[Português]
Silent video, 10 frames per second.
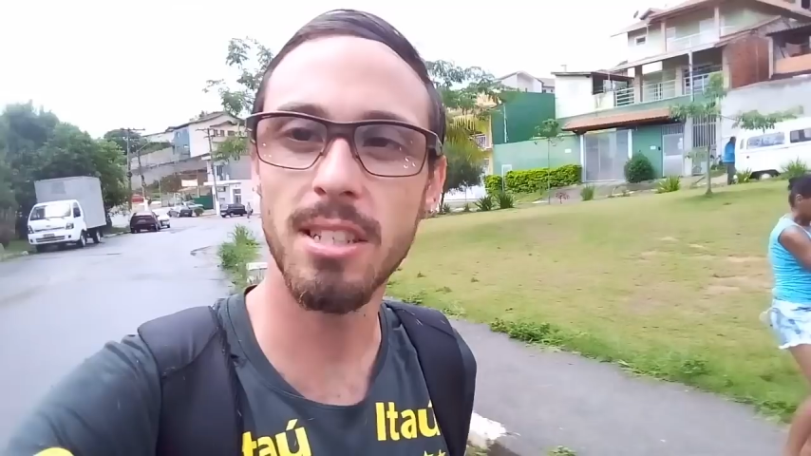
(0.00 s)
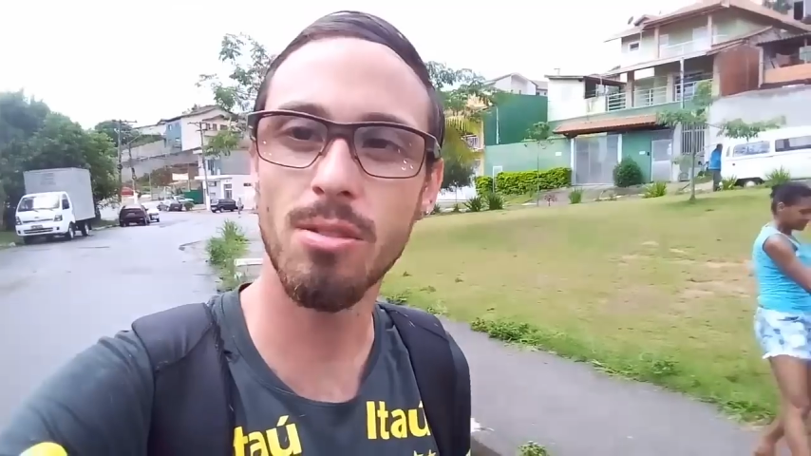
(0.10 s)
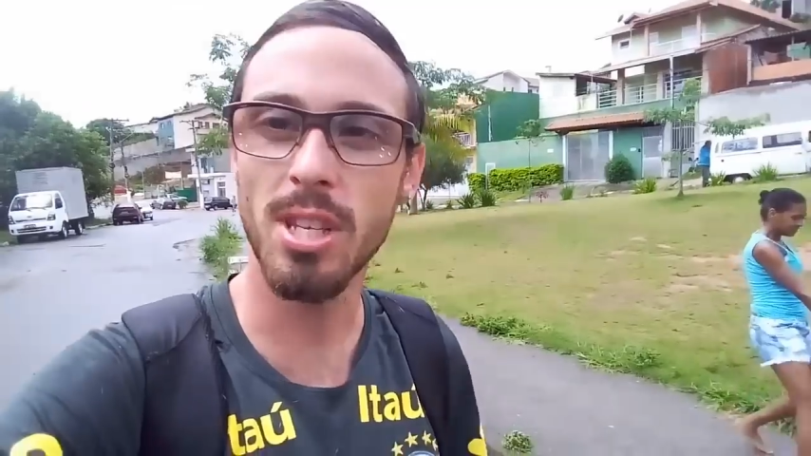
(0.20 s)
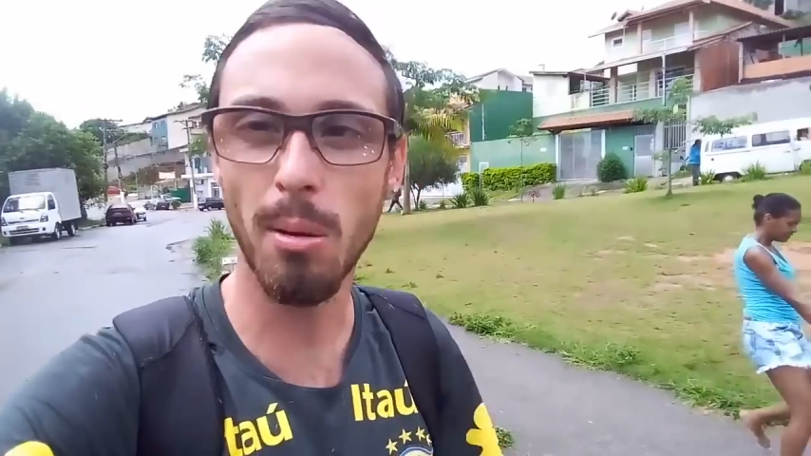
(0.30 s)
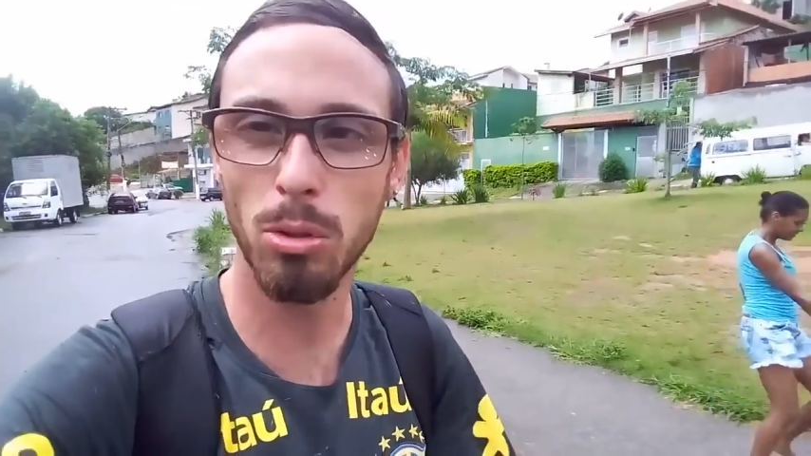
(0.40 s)
Vocês
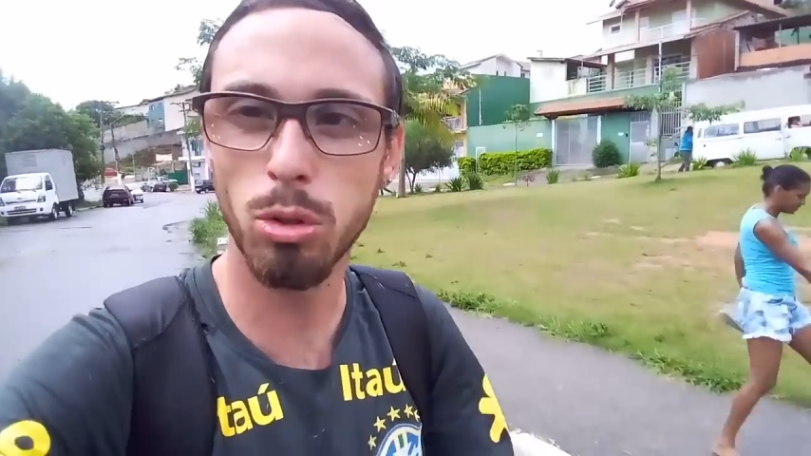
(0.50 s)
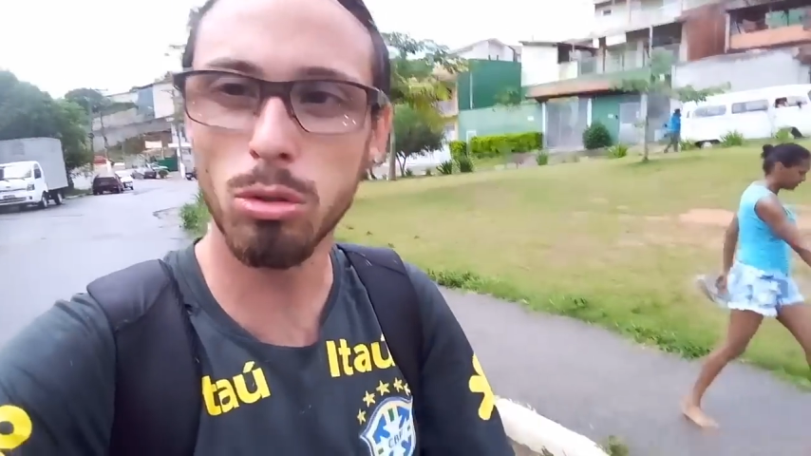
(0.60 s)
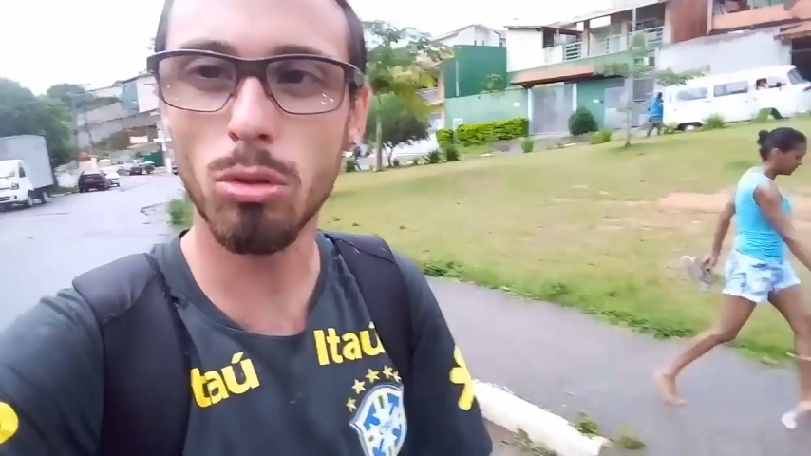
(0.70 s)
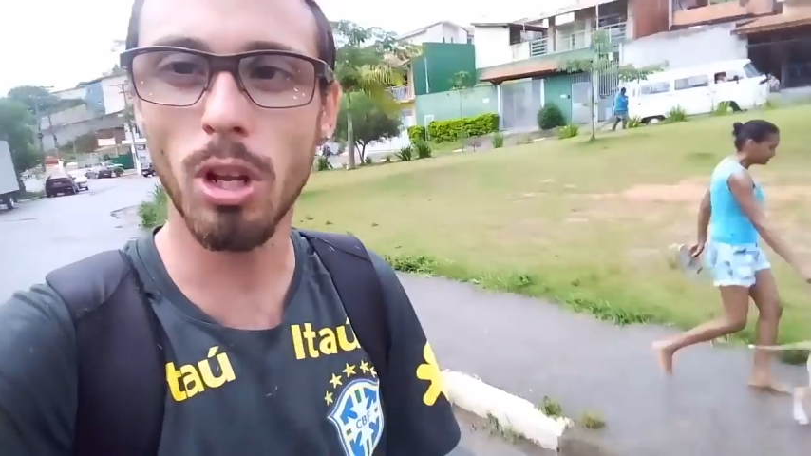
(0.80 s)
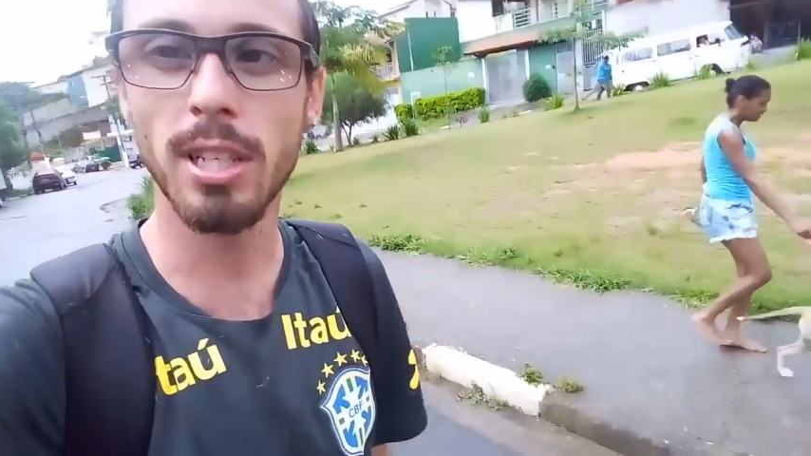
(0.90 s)
não sabem o
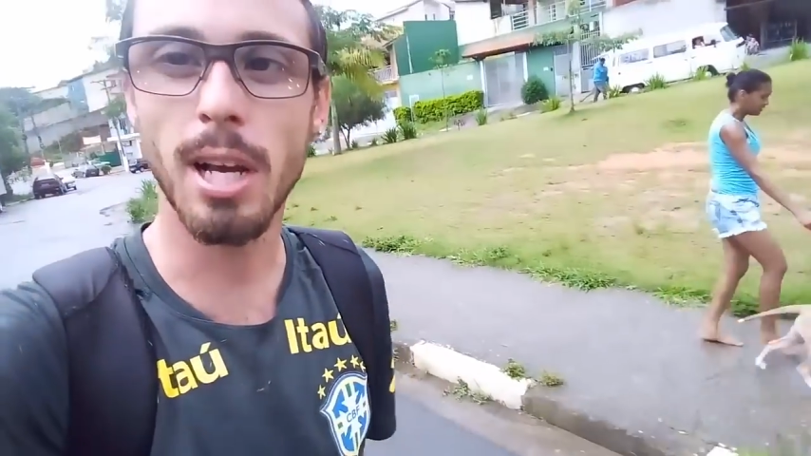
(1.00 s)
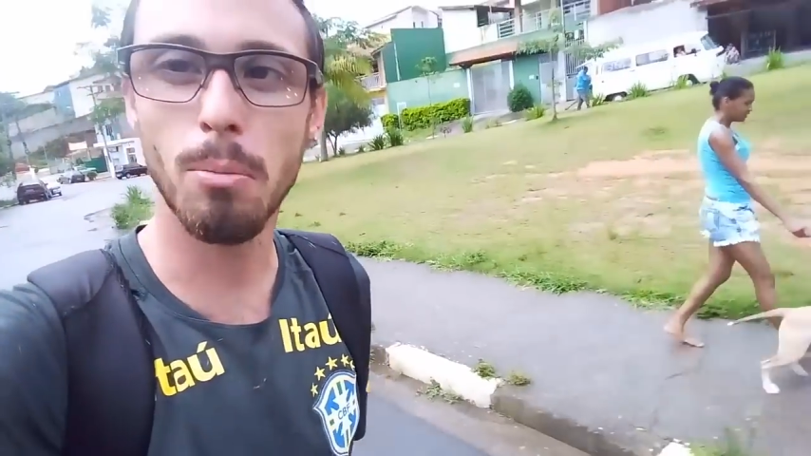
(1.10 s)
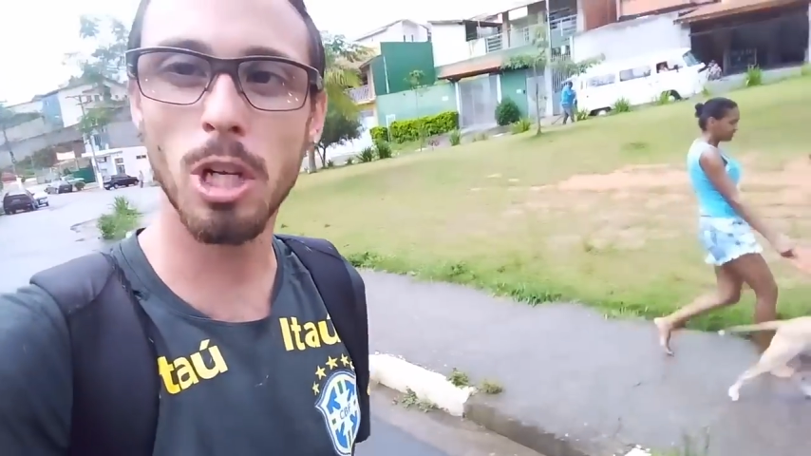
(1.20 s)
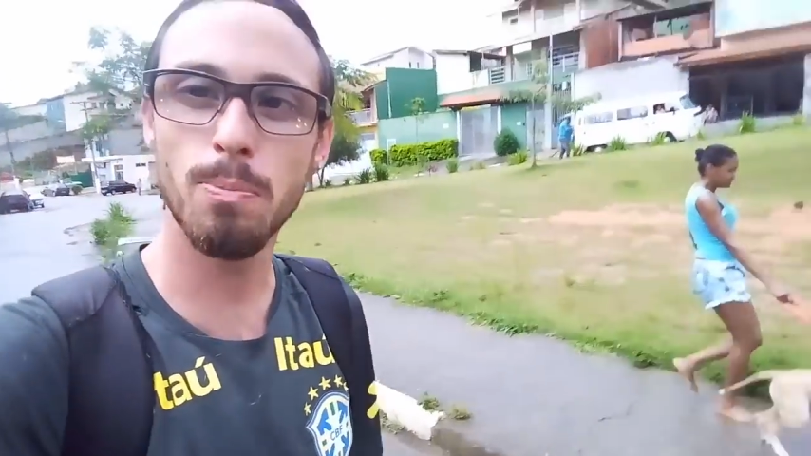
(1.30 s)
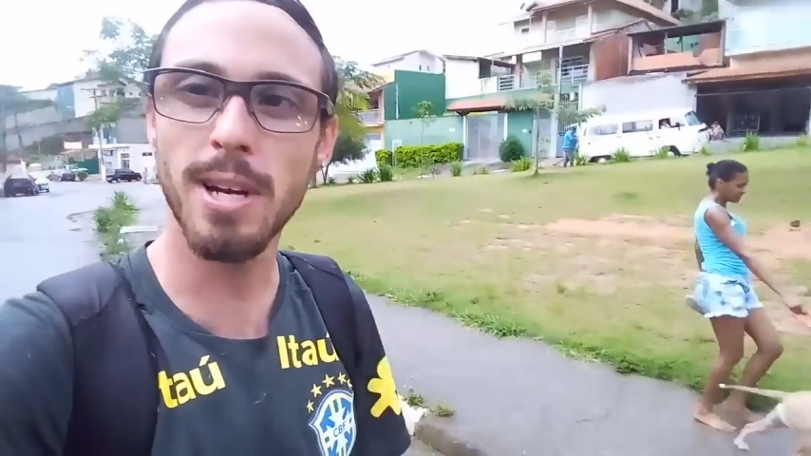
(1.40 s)
susto que nós
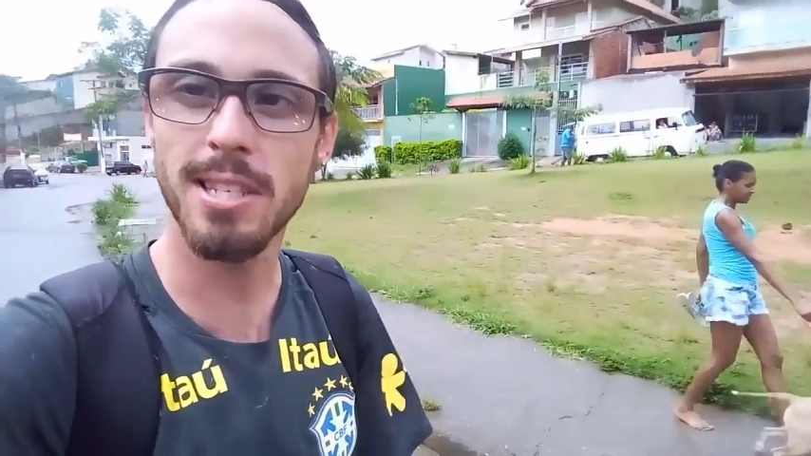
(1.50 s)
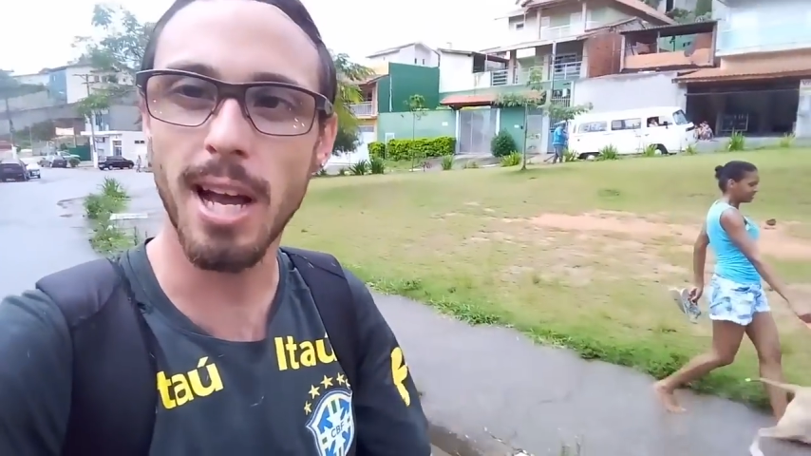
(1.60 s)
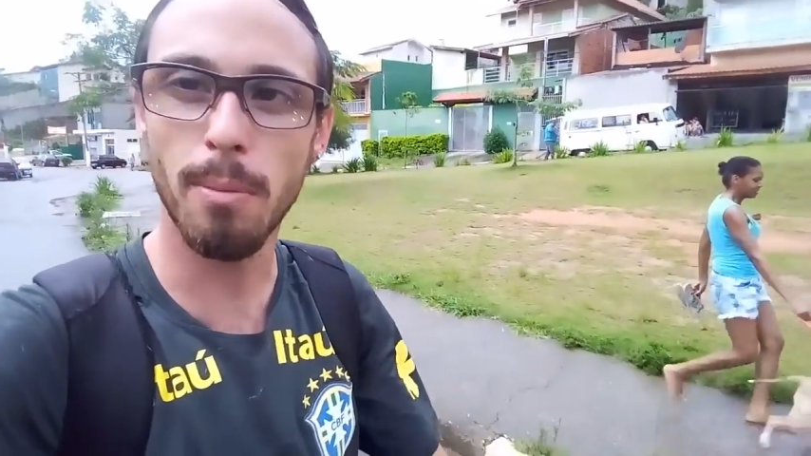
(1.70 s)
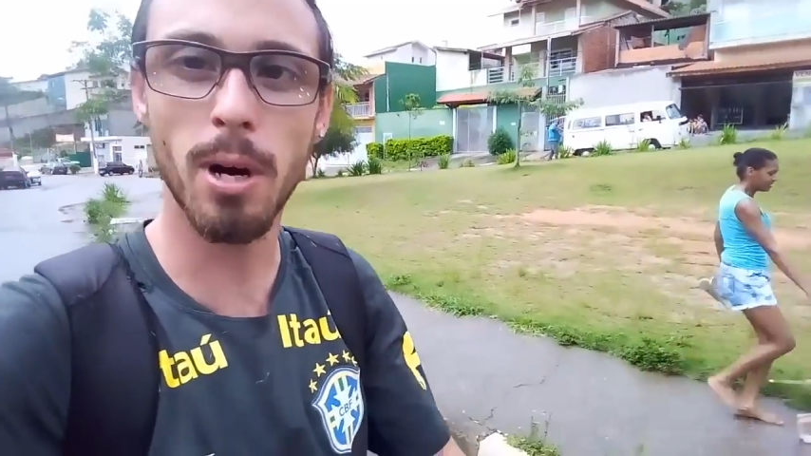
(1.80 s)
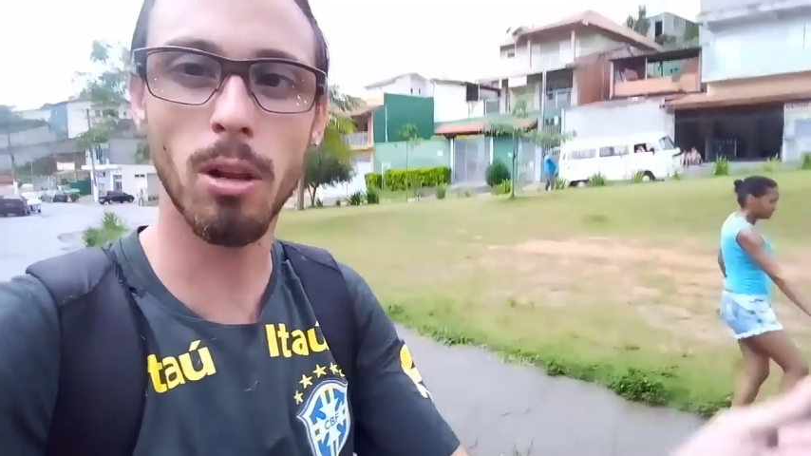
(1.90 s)
acabou de
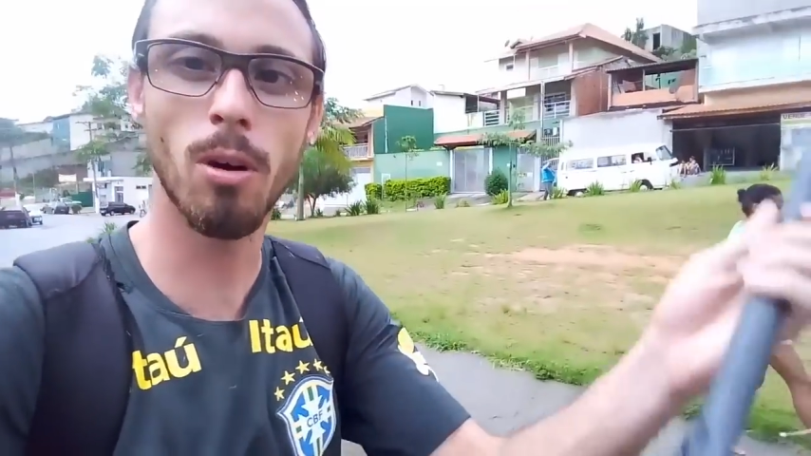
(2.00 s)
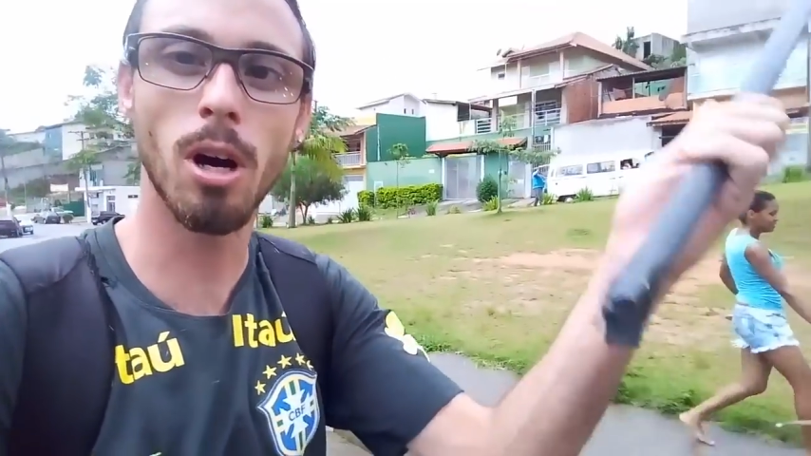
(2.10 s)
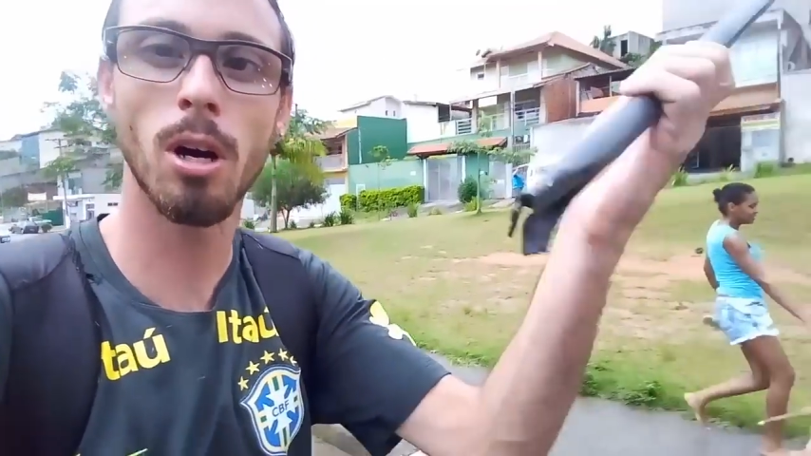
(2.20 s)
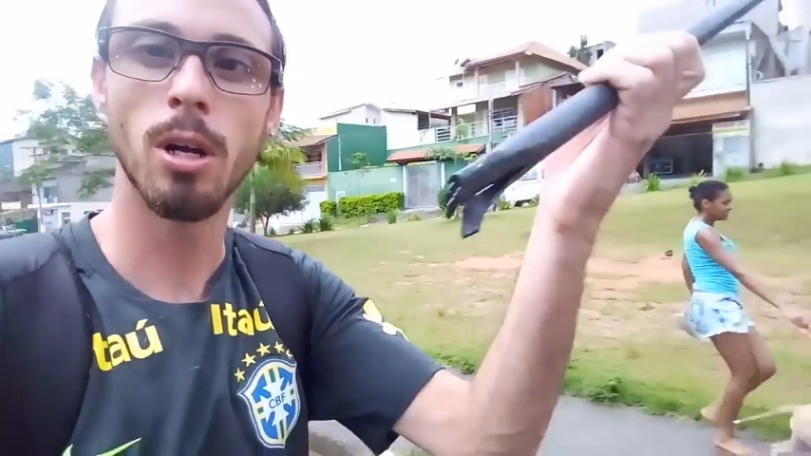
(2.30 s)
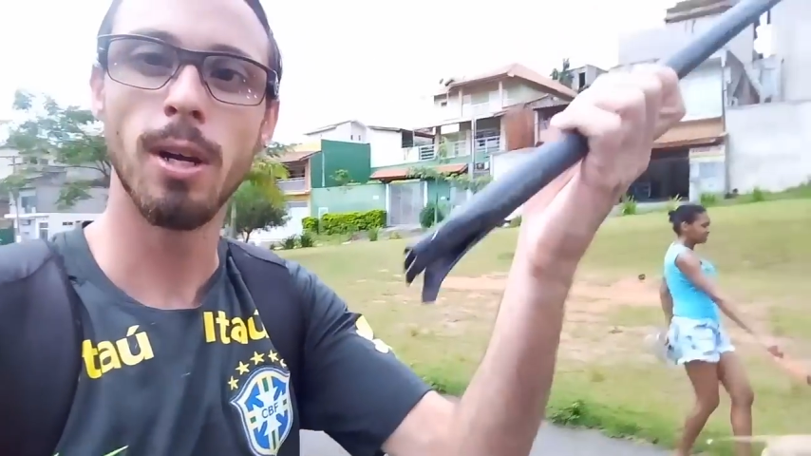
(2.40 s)
passar, mano, ó.